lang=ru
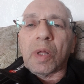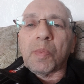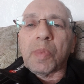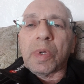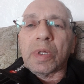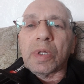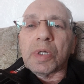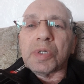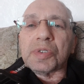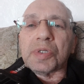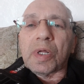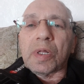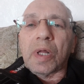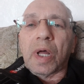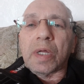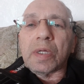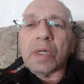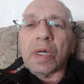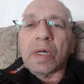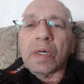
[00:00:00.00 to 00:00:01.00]
было
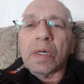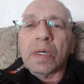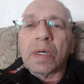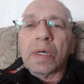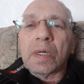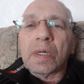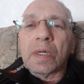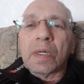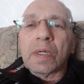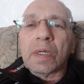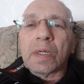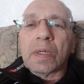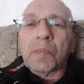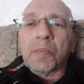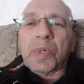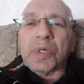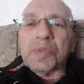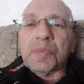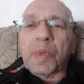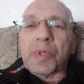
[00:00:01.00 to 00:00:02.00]
желание
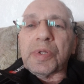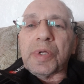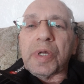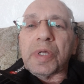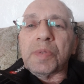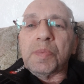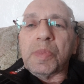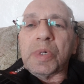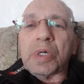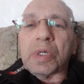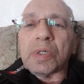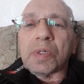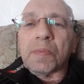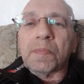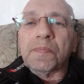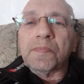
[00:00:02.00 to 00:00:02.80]
посмотреть мир.